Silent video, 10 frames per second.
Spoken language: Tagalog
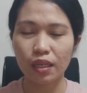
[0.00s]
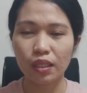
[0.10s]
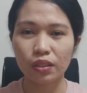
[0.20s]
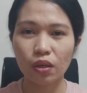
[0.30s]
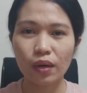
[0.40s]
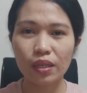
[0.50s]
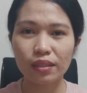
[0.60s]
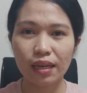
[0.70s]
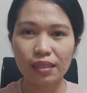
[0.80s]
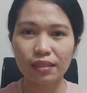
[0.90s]
So ayun
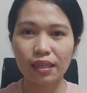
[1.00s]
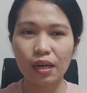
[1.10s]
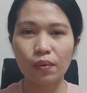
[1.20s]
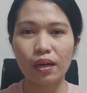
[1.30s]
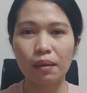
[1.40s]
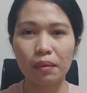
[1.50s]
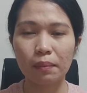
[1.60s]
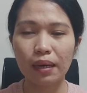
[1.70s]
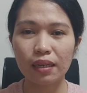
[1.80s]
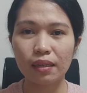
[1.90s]
guys, tinawag kami.
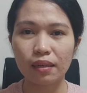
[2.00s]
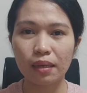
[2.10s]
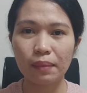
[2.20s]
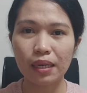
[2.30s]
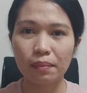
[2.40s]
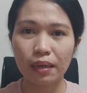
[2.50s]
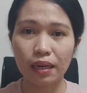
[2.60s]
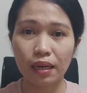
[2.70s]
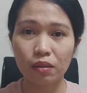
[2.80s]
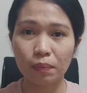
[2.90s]
Bali lima-lima
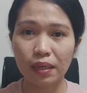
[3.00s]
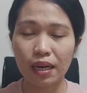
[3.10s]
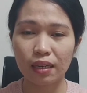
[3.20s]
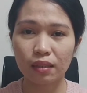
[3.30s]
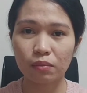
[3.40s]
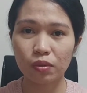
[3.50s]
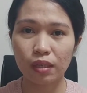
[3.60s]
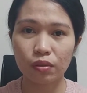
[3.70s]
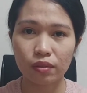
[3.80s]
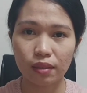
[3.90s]
lang yung pinakit
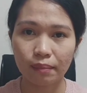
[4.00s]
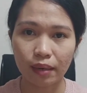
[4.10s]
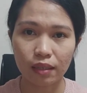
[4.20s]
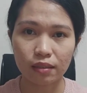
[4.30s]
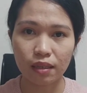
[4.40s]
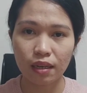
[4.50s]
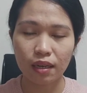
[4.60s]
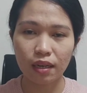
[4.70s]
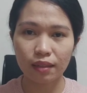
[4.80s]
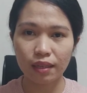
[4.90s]
muna dun sa bus.
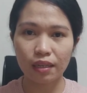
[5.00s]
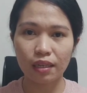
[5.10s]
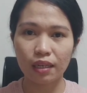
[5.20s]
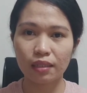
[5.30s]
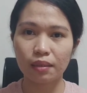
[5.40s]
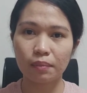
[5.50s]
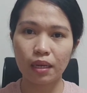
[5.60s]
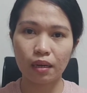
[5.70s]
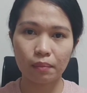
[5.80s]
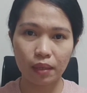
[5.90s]
And then nag-exam
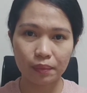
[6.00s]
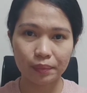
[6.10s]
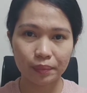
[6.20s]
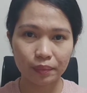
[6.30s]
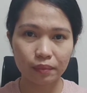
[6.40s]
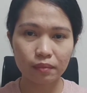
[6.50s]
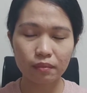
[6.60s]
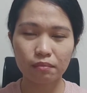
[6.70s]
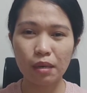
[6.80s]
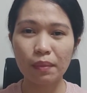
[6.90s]
na kami.
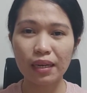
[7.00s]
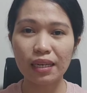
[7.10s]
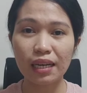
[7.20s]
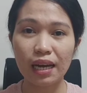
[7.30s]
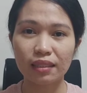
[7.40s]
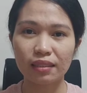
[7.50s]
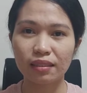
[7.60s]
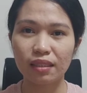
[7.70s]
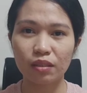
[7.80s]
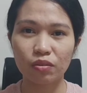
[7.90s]
May mga
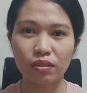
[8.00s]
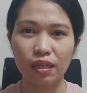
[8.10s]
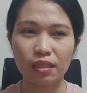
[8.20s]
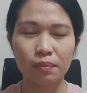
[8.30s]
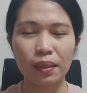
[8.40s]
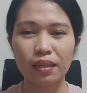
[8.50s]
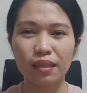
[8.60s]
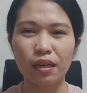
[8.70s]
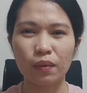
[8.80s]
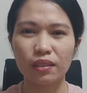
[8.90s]
nag-assist din dun guys, parang
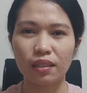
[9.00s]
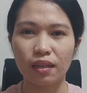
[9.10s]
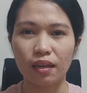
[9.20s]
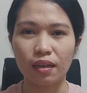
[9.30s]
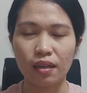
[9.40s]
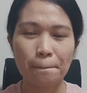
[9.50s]
dalawa sila.